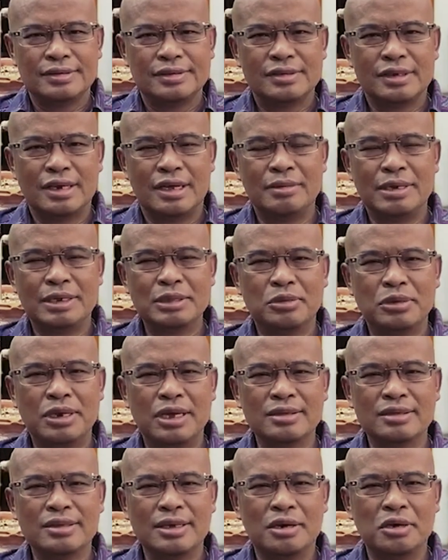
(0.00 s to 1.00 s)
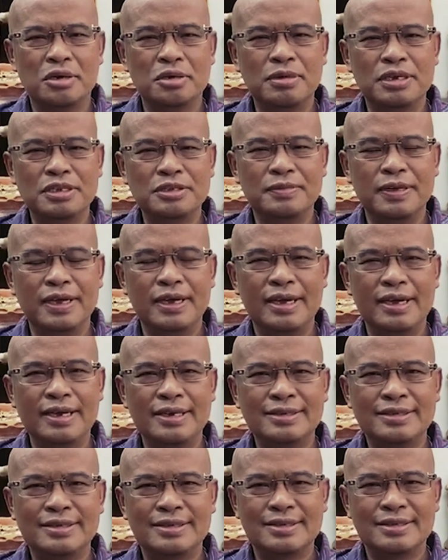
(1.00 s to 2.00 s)
Selamat ulang tahun Mas
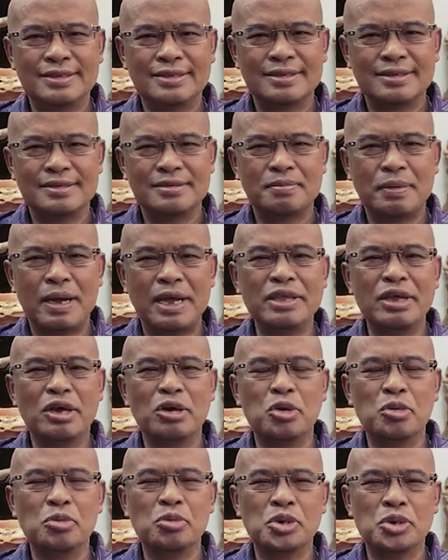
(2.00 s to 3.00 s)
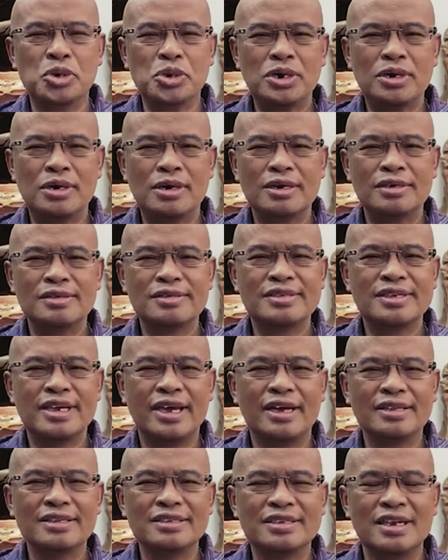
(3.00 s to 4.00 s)
BS, panjang umur,
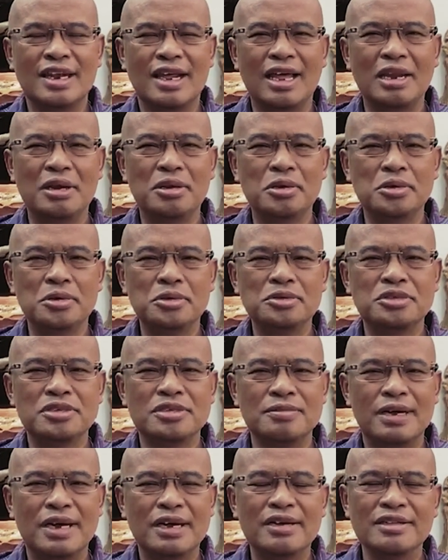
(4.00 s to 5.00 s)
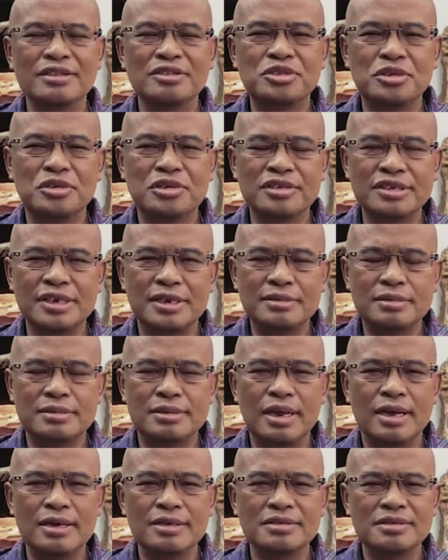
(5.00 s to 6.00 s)
sehat selalu, semakin sukses,
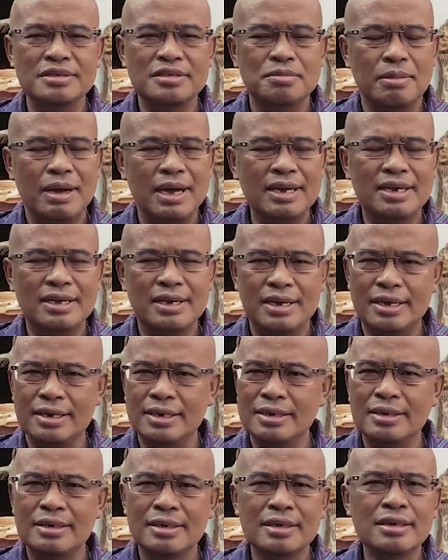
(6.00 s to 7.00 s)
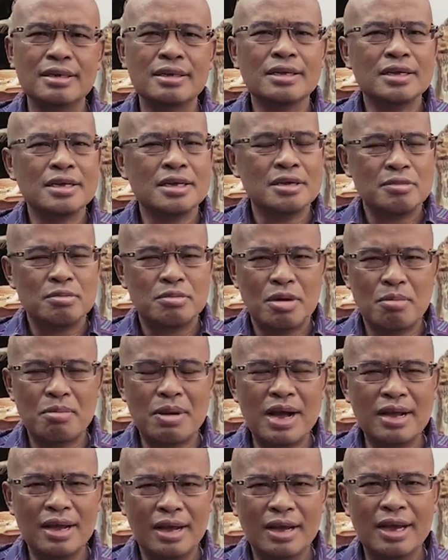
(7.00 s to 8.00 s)
dan semakin
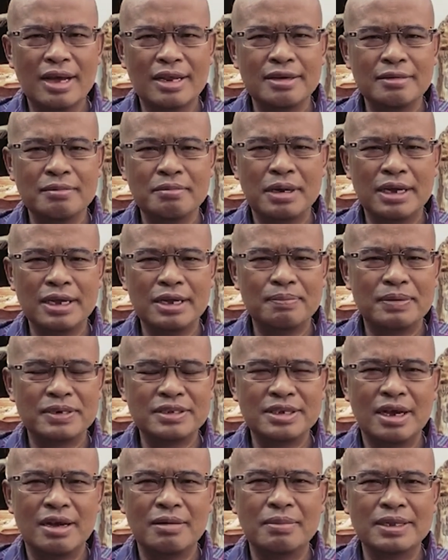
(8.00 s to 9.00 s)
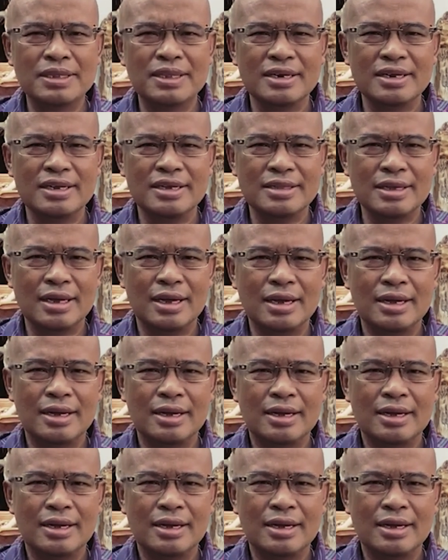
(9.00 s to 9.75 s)
membanggakan bagi persahabatan kita.